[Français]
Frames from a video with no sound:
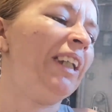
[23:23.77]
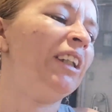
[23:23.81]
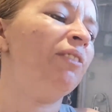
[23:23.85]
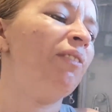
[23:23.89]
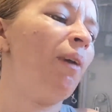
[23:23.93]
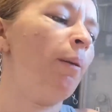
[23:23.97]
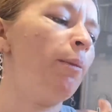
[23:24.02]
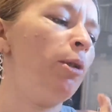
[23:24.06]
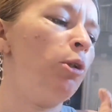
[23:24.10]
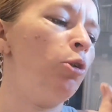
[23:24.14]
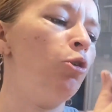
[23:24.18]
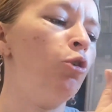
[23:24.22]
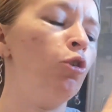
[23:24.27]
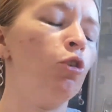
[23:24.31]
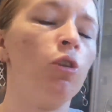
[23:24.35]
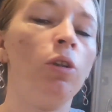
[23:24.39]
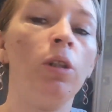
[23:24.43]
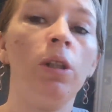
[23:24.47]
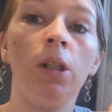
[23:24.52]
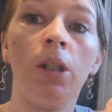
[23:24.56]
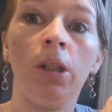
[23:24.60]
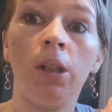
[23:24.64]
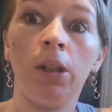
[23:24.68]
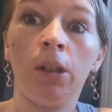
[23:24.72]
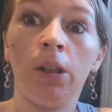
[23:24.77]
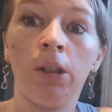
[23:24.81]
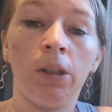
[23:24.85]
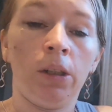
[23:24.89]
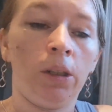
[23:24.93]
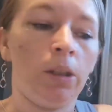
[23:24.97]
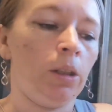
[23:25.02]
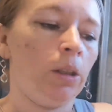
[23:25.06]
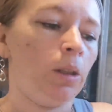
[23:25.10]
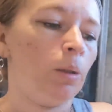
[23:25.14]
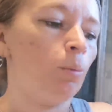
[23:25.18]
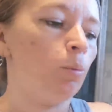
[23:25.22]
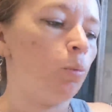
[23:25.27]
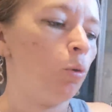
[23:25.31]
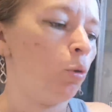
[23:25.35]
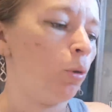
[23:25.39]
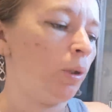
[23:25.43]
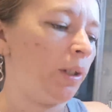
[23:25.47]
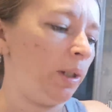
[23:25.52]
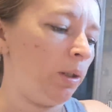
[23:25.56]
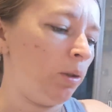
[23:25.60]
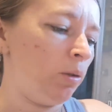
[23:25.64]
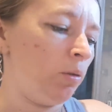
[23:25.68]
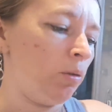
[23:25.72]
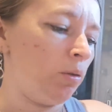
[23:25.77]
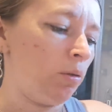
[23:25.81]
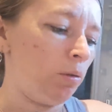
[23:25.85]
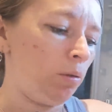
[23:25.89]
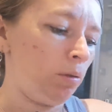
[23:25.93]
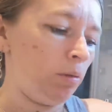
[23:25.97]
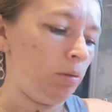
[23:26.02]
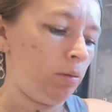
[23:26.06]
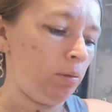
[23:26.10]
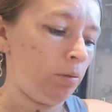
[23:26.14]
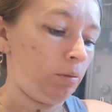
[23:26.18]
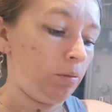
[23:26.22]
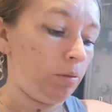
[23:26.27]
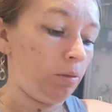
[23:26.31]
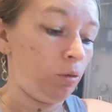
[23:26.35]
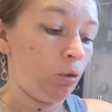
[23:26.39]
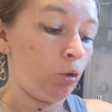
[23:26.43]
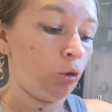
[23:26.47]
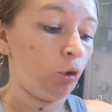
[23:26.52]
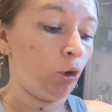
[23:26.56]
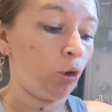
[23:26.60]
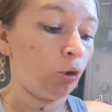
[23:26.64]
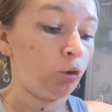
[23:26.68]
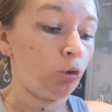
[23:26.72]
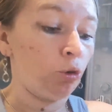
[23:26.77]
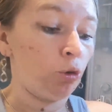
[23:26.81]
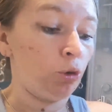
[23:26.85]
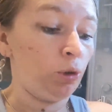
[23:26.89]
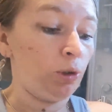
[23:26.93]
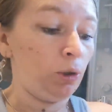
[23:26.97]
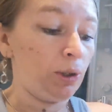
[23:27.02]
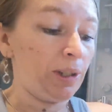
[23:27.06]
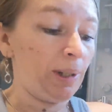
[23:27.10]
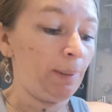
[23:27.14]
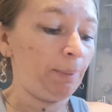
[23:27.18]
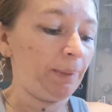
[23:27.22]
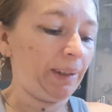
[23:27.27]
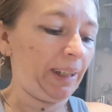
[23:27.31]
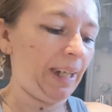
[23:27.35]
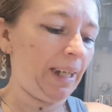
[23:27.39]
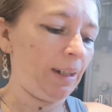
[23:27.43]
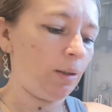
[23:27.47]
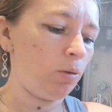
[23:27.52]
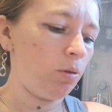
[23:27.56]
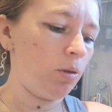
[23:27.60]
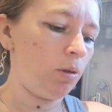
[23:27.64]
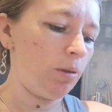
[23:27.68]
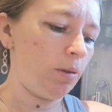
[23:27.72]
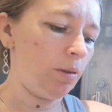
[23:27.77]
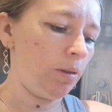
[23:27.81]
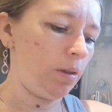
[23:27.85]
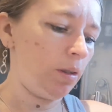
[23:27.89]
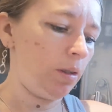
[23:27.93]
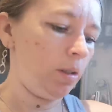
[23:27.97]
15-20 minutes, bloqué euh, le temps du deuxième train, quoi.